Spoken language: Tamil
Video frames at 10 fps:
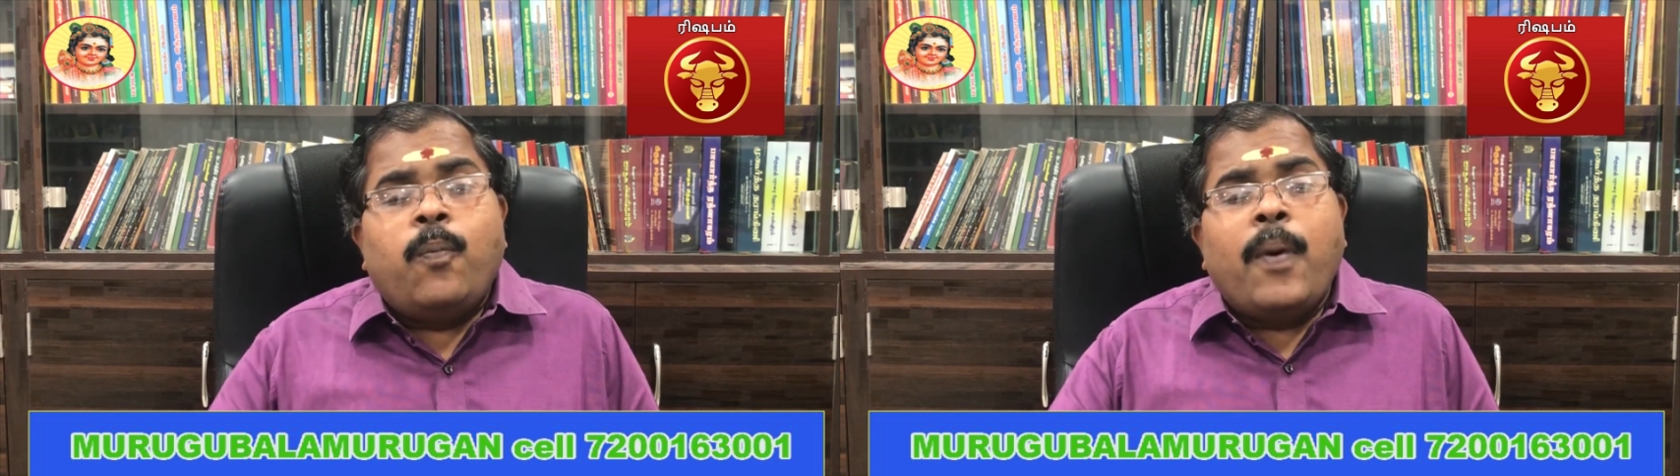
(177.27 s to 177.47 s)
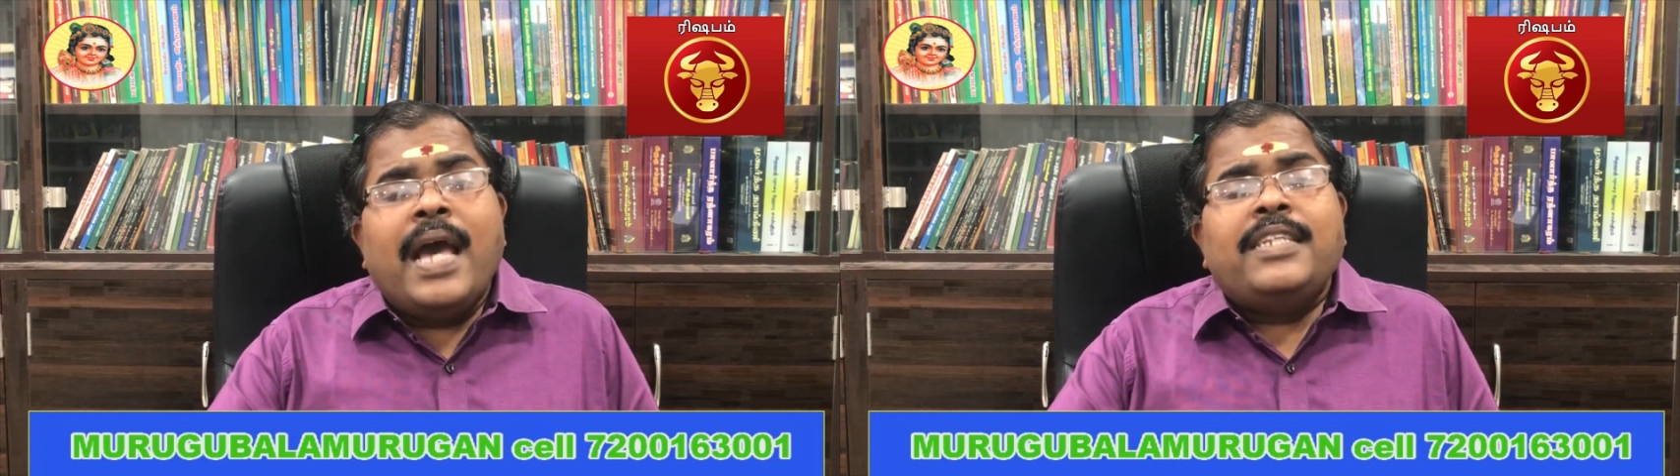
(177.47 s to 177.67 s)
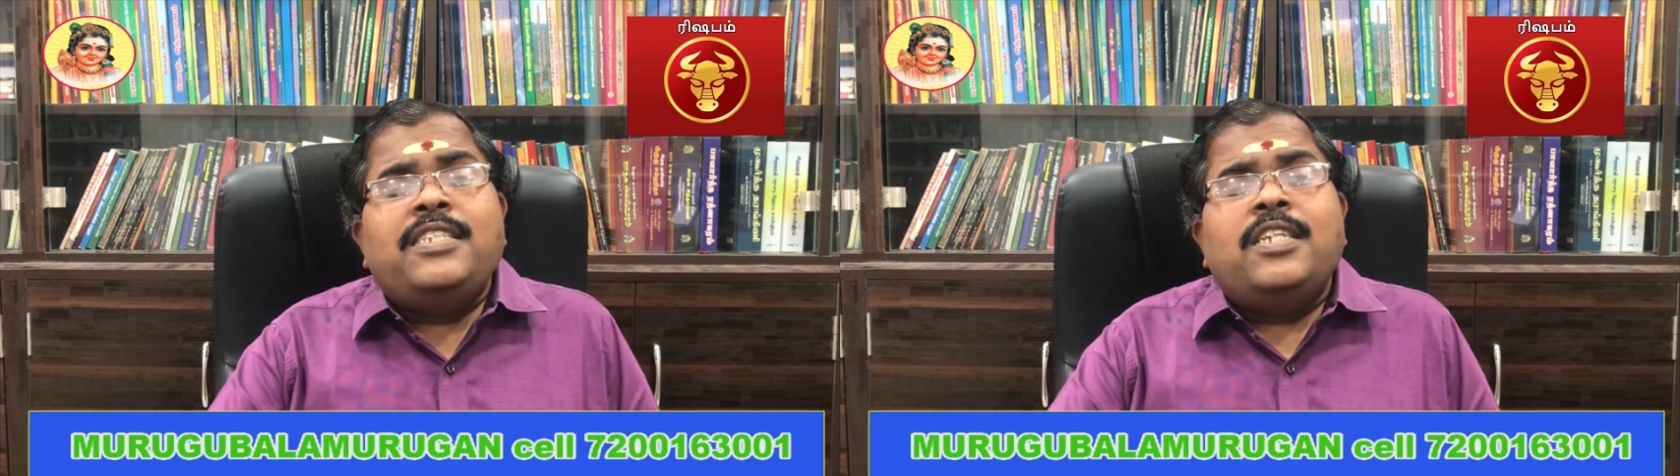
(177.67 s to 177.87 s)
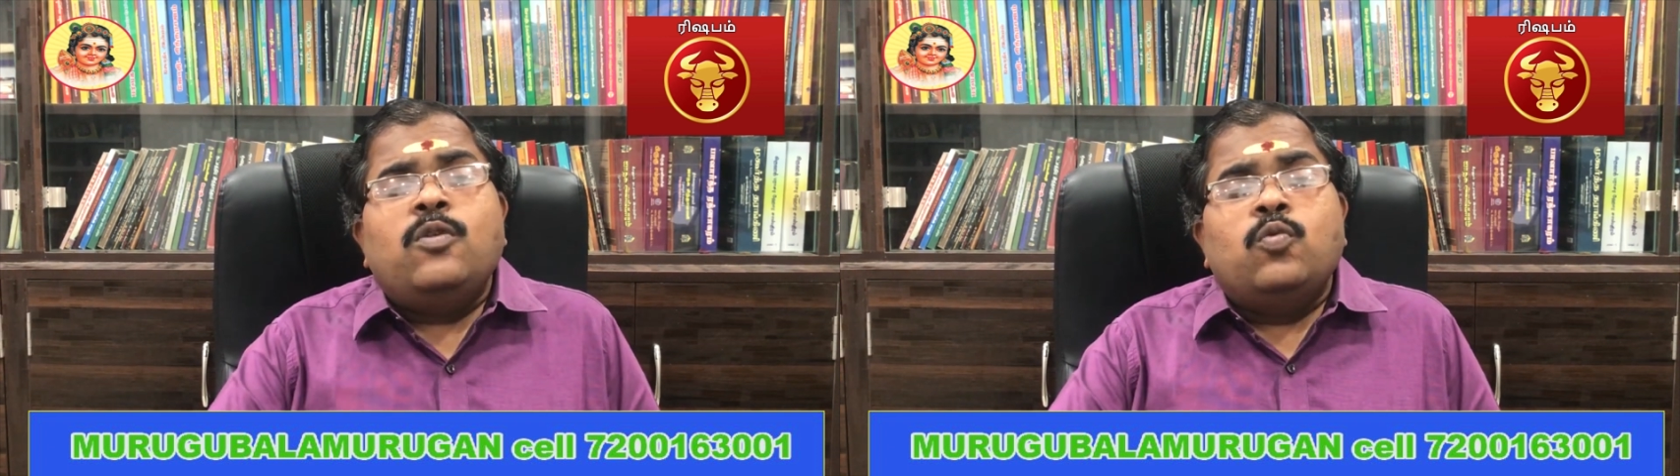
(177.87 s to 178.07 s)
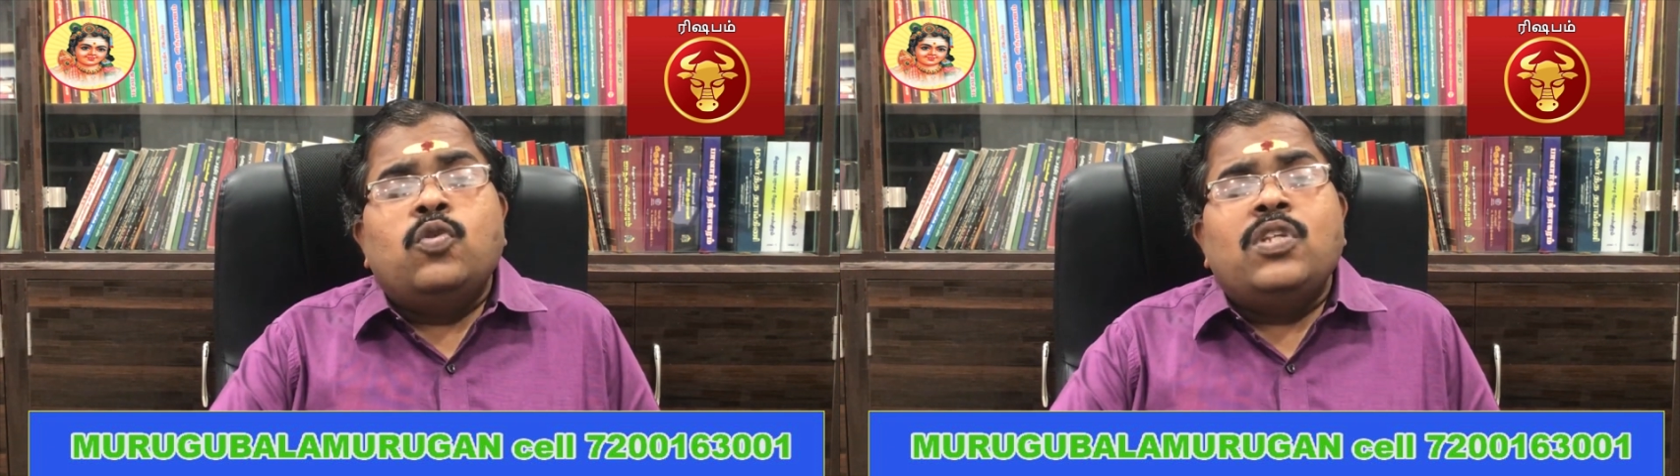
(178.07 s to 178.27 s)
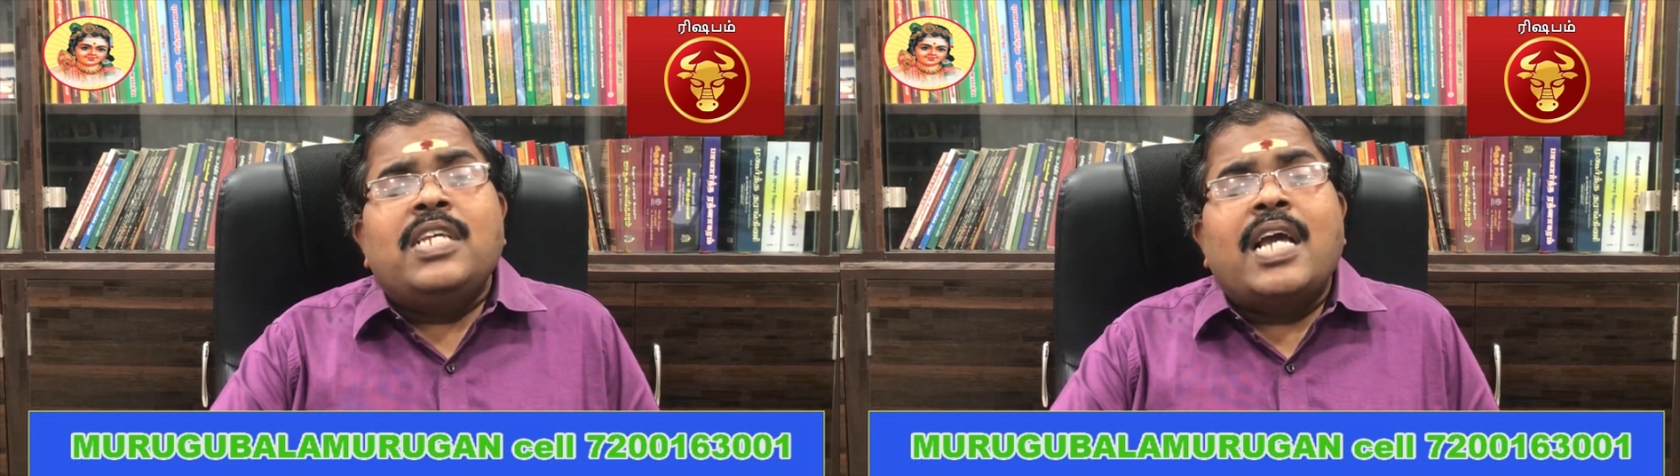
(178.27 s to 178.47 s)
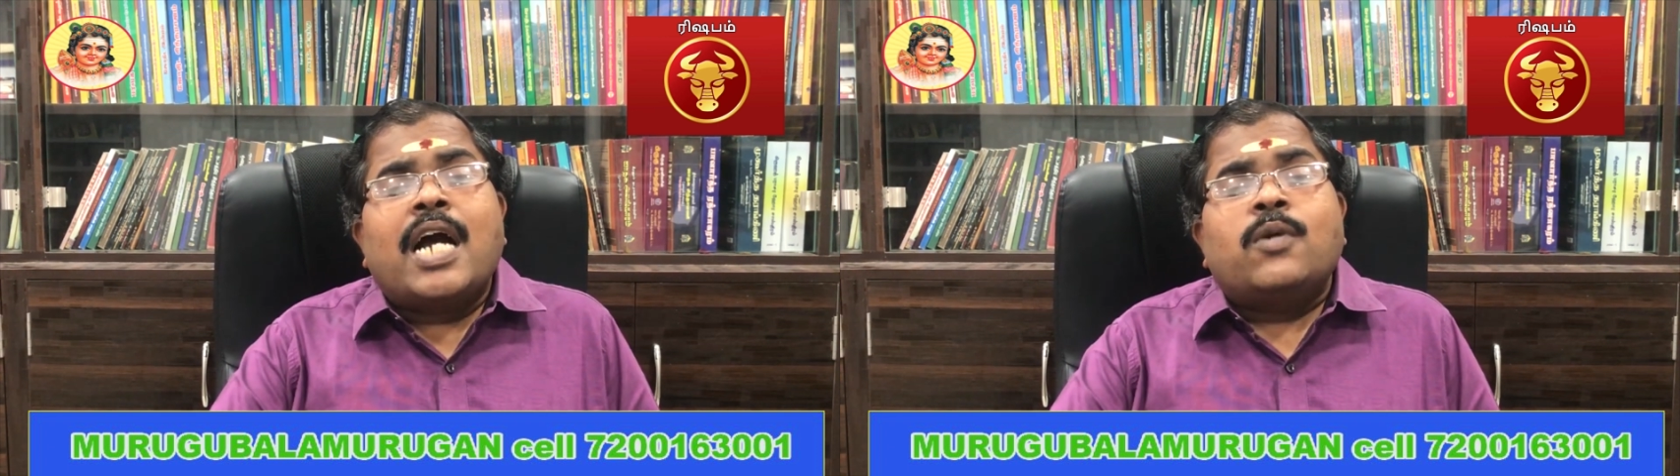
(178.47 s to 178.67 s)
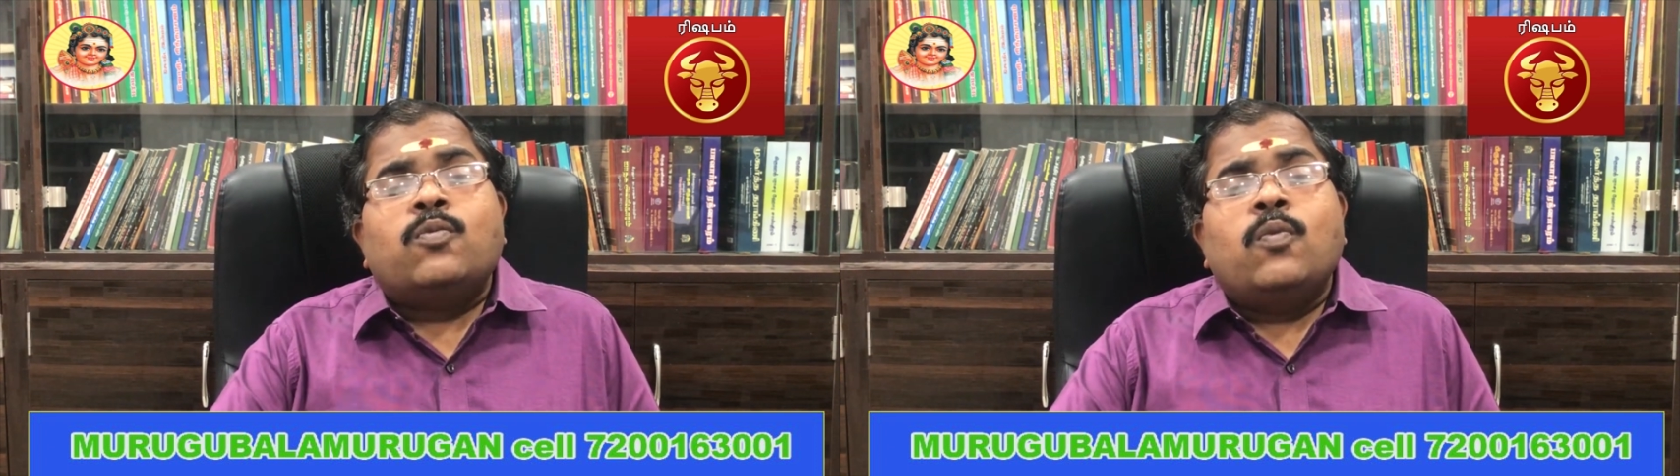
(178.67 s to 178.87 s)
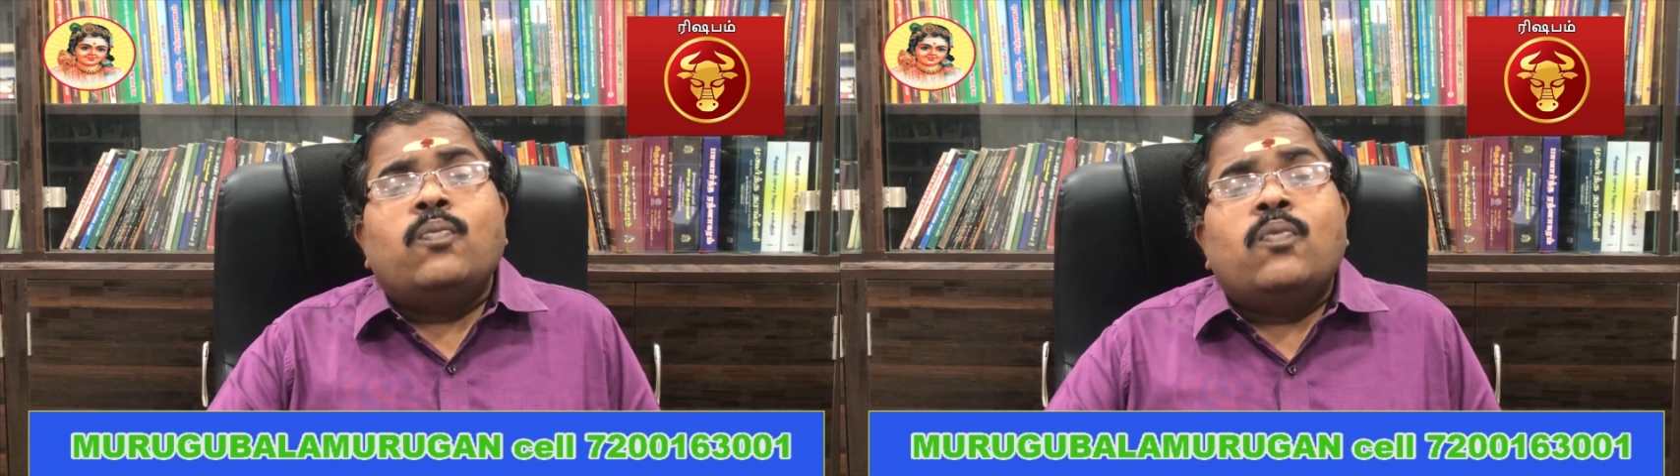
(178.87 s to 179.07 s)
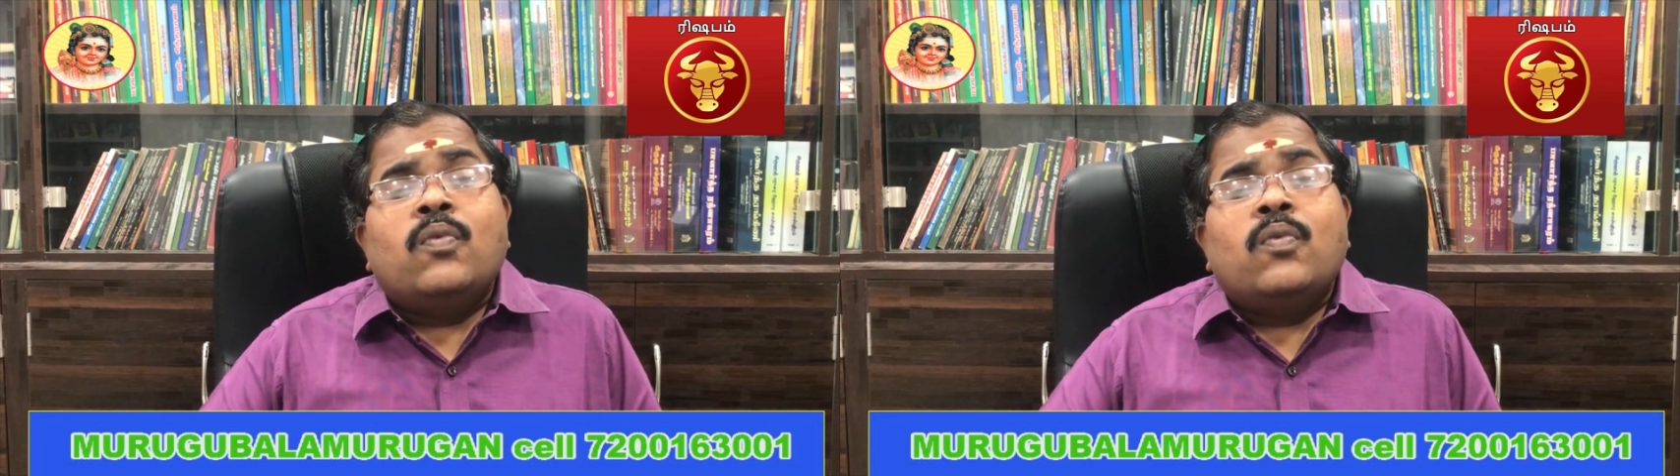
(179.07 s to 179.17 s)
பேச்சில் உறுதியாகவும்